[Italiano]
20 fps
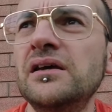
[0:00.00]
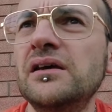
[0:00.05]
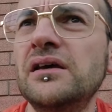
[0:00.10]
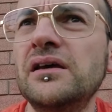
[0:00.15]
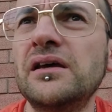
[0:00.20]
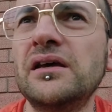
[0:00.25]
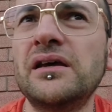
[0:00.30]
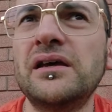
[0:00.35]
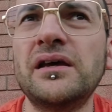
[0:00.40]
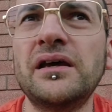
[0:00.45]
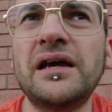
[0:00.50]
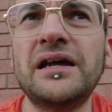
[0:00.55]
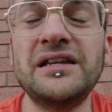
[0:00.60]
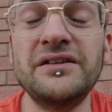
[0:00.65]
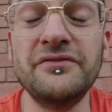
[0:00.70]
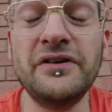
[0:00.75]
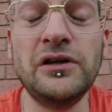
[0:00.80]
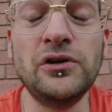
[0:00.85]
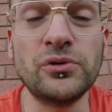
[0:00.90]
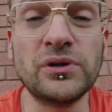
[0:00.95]
Eh, a
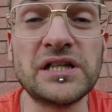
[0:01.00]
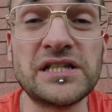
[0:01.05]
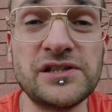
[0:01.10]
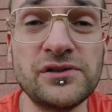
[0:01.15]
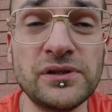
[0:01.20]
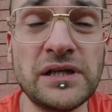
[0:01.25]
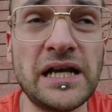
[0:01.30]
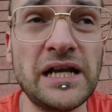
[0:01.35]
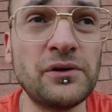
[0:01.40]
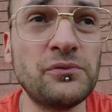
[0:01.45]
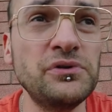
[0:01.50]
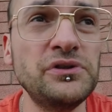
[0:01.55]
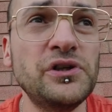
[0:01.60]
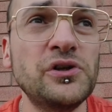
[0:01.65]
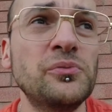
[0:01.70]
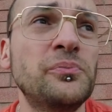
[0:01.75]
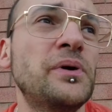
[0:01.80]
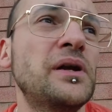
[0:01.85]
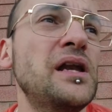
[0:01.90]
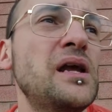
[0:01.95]
livello nazionale, quindi
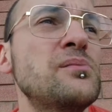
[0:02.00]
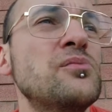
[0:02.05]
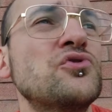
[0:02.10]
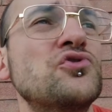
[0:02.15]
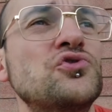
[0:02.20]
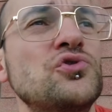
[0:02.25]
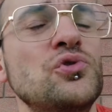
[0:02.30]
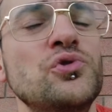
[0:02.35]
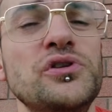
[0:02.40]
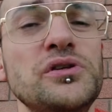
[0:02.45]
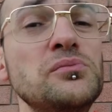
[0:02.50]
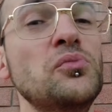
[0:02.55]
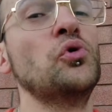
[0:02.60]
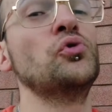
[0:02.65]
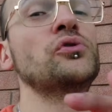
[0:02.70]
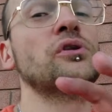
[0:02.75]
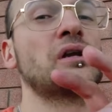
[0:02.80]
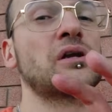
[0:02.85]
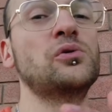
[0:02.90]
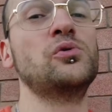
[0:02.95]
non parliamo solo di
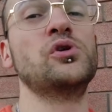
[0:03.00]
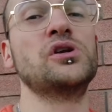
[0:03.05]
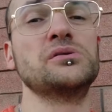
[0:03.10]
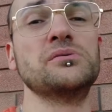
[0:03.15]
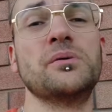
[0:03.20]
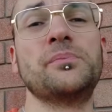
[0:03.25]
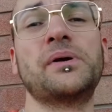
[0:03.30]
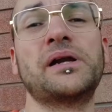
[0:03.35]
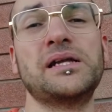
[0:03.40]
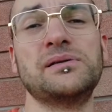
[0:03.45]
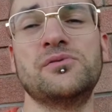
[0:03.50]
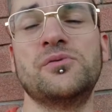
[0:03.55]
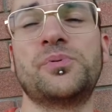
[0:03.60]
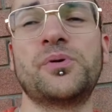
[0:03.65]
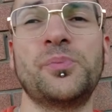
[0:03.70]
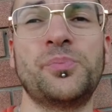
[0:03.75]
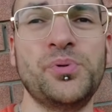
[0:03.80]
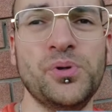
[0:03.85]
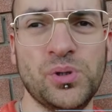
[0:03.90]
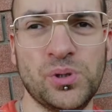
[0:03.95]
Mondragone, ma parliamo
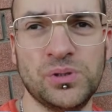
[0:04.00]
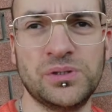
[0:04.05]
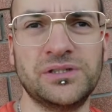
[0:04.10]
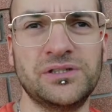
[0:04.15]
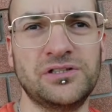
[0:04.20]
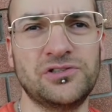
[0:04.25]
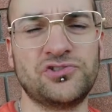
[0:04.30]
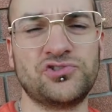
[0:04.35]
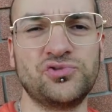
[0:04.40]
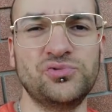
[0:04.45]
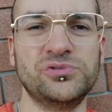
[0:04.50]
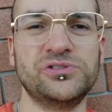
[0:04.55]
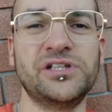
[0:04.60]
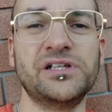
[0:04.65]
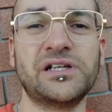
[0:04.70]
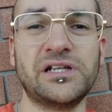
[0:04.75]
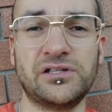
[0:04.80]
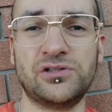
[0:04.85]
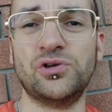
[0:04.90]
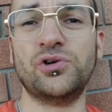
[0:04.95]
proprio sul
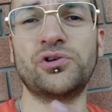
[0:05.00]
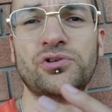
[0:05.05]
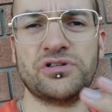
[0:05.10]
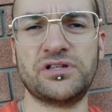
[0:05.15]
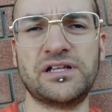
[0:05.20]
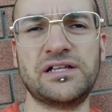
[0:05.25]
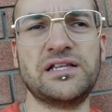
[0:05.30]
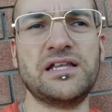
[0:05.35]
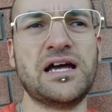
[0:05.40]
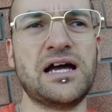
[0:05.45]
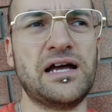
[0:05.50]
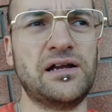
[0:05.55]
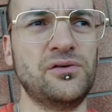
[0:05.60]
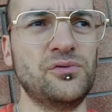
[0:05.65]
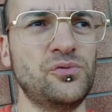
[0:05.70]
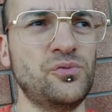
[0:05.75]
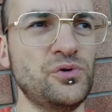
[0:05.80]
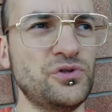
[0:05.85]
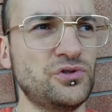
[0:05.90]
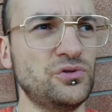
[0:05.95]
territorio
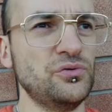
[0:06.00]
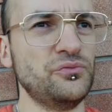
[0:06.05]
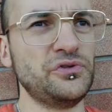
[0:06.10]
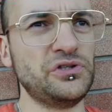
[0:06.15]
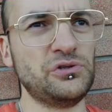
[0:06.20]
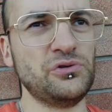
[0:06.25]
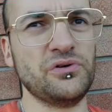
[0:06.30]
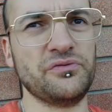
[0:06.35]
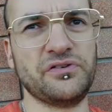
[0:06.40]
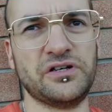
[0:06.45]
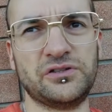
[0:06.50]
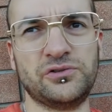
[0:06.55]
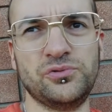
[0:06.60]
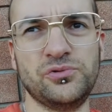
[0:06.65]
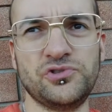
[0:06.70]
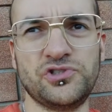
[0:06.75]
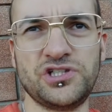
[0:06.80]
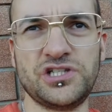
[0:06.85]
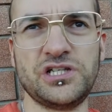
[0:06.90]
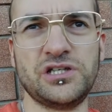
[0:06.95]
italiano. Questo video ha fatto
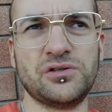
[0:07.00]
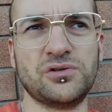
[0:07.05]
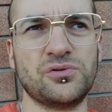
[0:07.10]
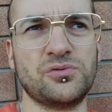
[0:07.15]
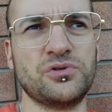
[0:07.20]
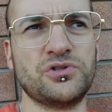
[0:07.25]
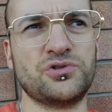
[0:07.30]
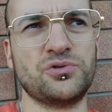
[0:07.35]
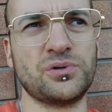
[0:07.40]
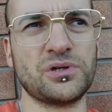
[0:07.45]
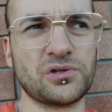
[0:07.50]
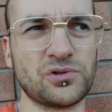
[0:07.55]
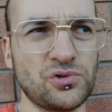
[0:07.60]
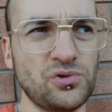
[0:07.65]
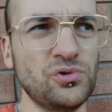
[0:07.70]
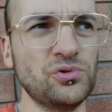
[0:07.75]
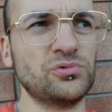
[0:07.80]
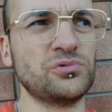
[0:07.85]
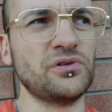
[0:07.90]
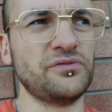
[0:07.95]
il giro, questo
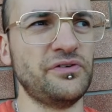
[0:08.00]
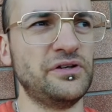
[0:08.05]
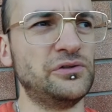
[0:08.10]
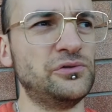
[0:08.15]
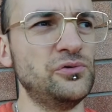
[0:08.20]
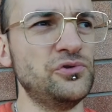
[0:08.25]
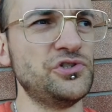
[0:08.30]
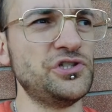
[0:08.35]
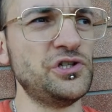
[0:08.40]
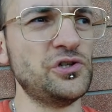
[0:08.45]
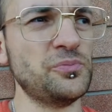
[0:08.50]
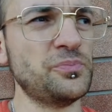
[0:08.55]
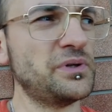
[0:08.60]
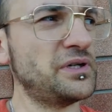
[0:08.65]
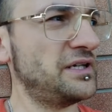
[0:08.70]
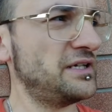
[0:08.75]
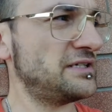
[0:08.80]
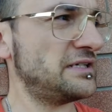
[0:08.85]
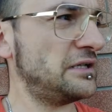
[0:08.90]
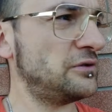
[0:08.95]
racconto ha fatto il giro
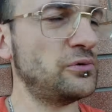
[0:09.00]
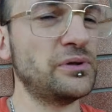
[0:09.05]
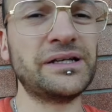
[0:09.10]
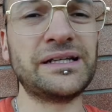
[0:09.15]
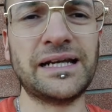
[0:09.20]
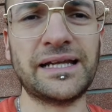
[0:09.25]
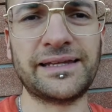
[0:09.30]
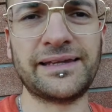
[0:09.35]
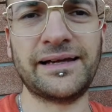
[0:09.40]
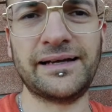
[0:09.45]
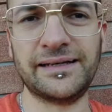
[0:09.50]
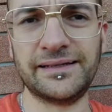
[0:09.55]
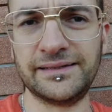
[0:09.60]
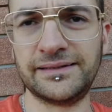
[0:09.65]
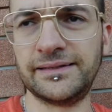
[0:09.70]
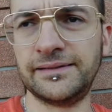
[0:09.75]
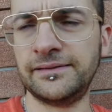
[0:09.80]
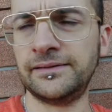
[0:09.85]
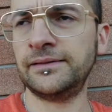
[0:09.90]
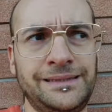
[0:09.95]
perché è stato
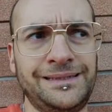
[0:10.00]
eclatante.